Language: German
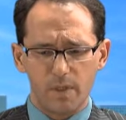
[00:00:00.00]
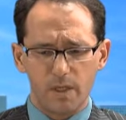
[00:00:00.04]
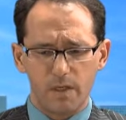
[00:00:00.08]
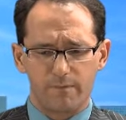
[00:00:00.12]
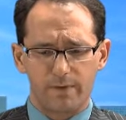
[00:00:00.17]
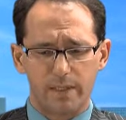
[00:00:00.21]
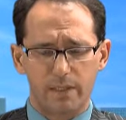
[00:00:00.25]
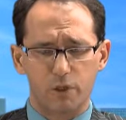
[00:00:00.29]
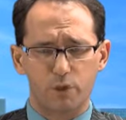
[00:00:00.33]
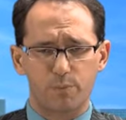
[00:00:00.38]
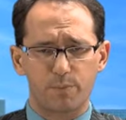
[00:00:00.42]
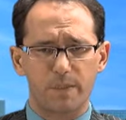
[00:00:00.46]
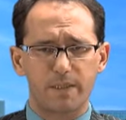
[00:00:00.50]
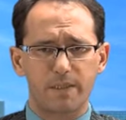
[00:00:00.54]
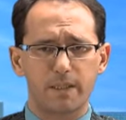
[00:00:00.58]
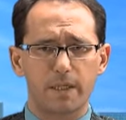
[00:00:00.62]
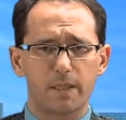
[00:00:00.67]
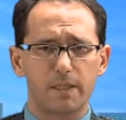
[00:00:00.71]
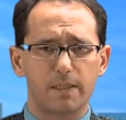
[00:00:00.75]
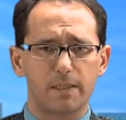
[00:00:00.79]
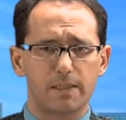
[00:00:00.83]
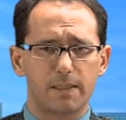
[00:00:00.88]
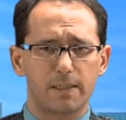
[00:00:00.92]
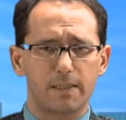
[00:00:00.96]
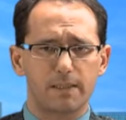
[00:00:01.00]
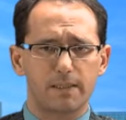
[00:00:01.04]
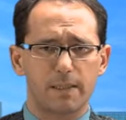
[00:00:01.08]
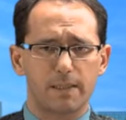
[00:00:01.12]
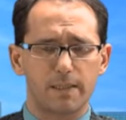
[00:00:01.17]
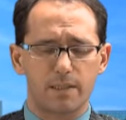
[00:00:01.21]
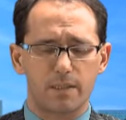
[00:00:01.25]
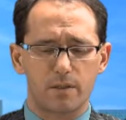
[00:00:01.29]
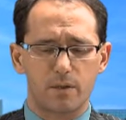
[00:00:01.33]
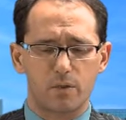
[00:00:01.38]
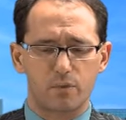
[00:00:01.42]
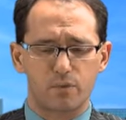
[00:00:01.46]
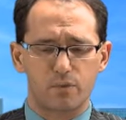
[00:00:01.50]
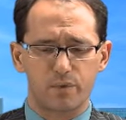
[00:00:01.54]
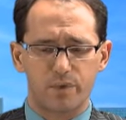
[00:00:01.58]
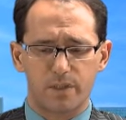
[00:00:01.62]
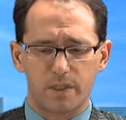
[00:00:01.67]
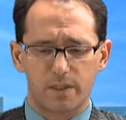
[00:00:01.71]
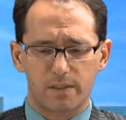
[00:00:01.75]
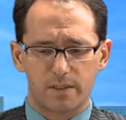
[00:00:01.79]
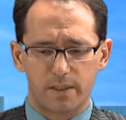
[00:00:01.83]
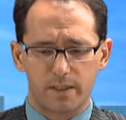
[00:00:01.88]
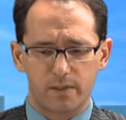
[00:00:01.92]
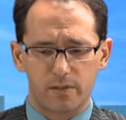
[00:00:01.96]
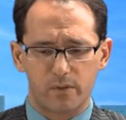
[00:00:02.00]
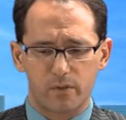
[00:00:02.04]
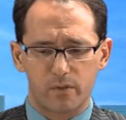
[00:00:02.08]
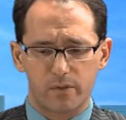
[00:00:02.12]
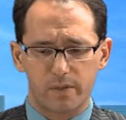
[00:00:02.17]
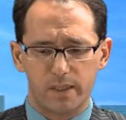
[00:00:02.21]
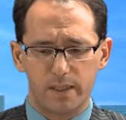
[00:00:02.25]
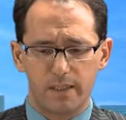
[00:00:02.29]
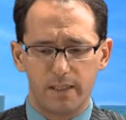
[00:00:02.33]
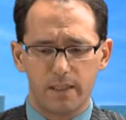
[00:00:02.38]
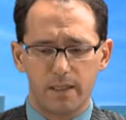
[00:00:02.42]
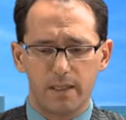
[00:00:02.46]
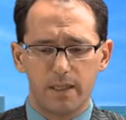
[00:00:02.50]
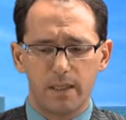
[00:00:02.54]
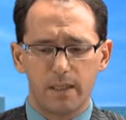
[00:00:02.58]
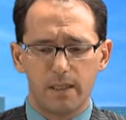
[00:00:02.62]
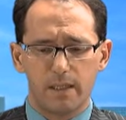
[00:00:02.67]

Weitere Spezialitäten Aktie Augusta Technologie.